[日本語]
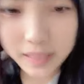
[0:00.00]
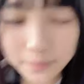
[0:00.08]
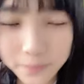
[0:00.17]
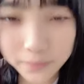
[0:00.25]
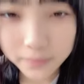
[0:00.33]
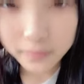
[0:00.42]
た
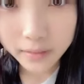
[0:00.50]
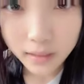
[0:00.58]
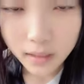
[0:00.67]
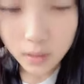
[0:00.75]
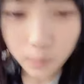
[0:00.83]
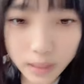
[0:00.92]

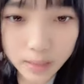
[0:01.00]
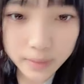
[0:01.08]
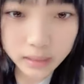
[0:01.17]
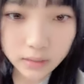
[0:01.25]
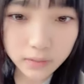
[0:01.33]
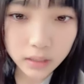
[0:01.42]
も
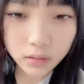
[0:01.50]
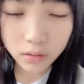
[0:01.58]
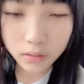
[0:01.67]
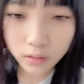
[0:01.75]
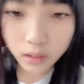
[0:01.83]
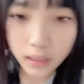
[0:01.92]
アメにはいろ
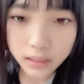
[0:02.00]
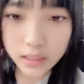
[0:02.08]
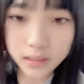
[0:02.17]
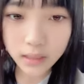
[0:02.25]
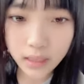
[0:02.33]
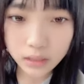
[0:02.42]
いろ書いた
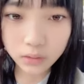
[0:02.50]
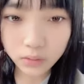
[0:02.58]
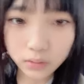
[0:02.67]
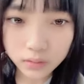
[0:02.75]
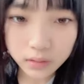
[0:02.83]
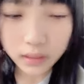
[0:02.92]
んだけ
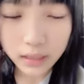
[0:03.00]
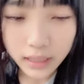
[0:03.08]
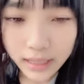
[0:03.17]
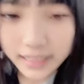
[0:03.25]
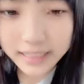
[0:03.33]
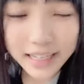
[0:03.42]
ど
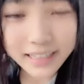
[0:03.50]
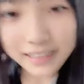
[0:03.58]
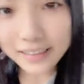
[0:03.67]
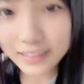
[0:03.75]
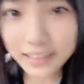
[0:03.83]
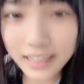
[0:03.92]
KHK さん
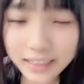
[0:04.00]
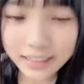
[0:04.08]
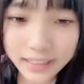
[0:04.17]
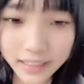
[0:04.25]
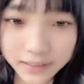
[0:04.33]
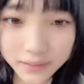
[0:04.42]
ゴールデンハートあ
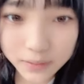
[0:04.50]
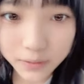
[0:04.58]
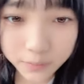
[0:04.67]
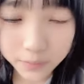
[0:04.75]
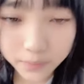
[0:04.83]
りがとう